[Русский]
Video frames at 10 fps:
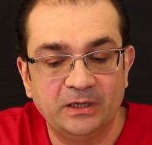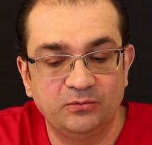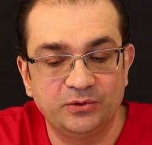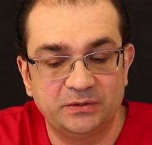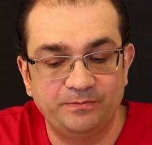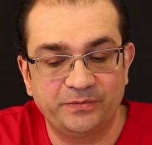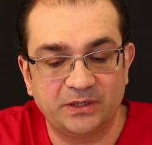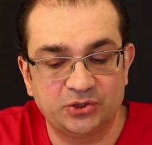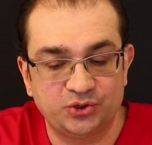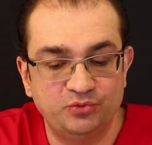Вот.
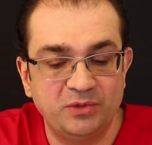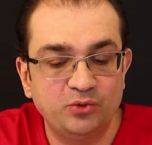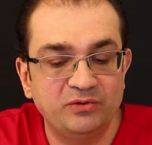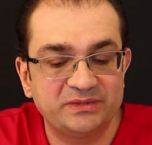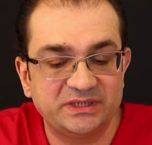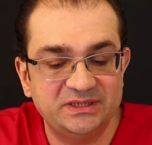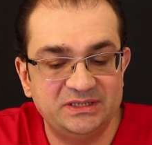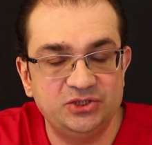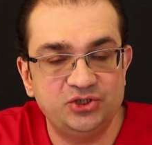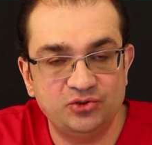Что могу вам
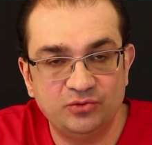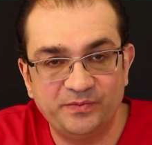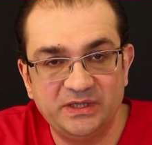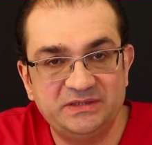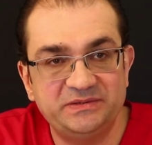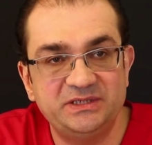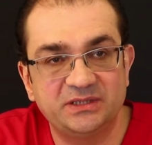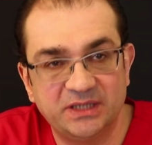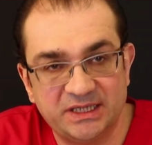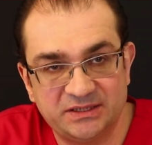сказать еще? Из
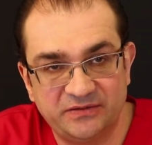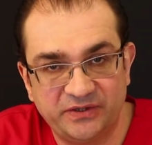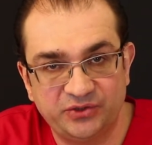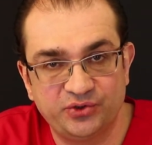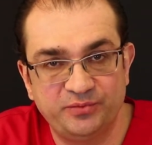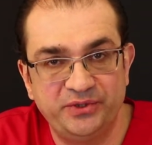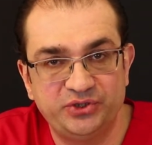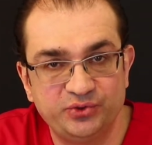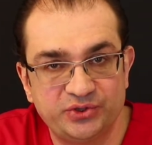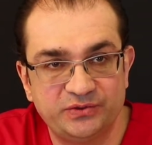всех лазеров, которые
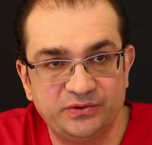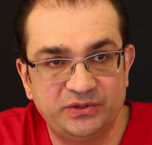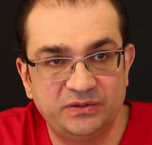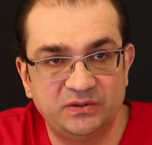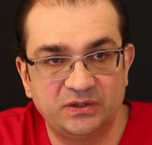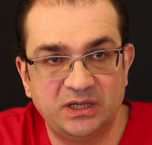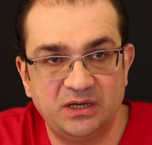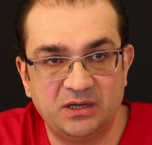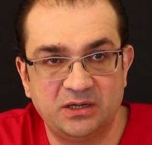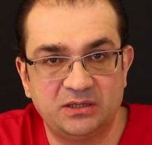присутствуют
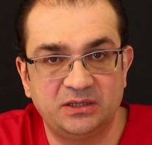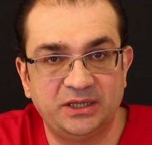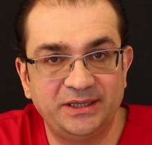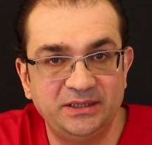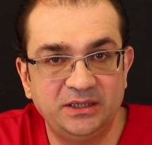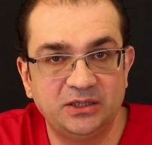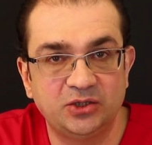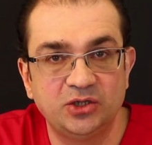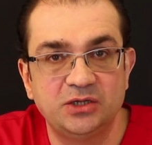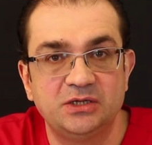на
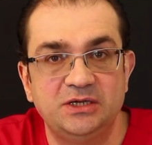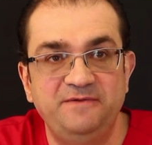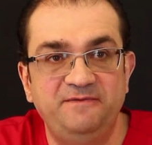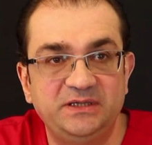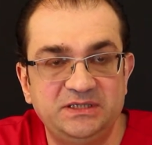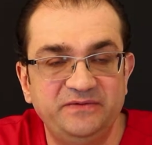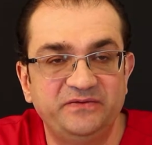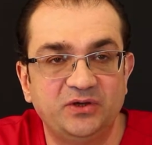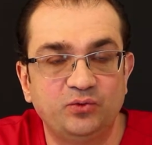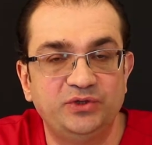рынке,
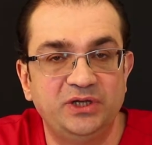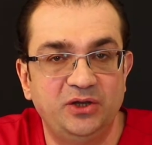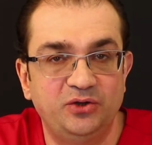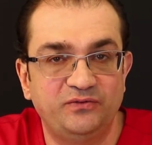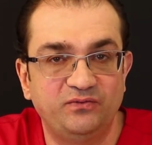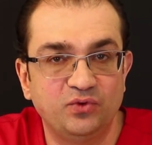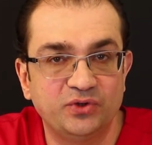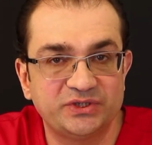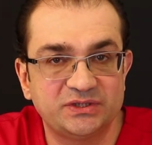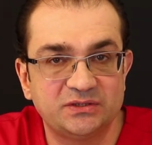эффективно удаляют
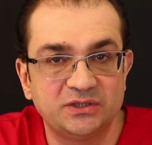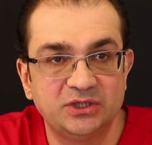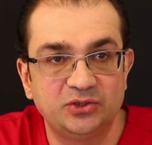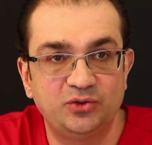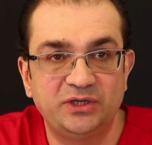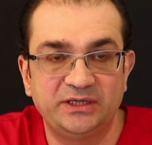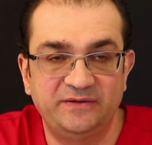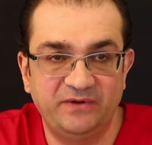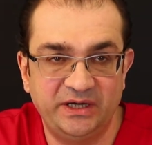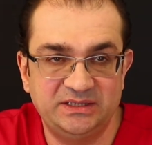волосы только
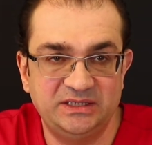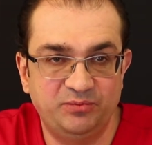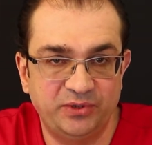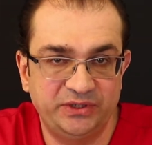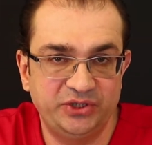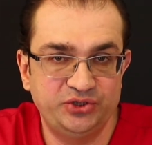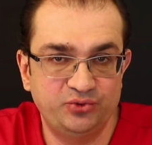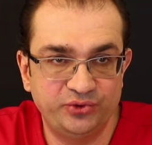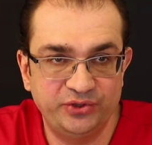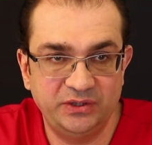два типа. Это
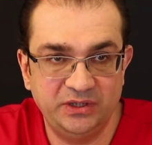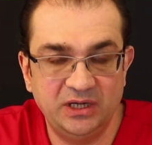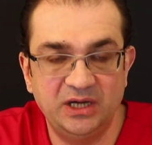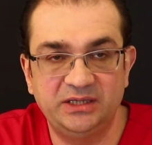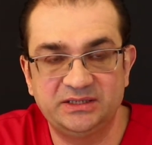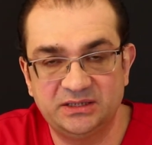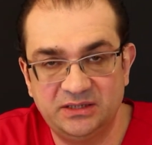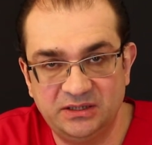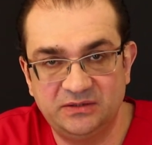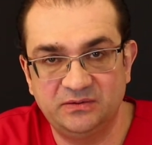диодные и
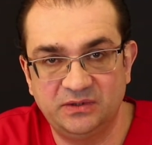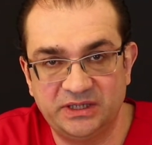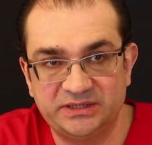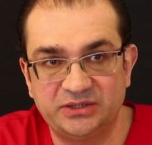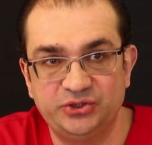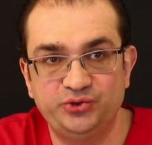александритовые лазеры.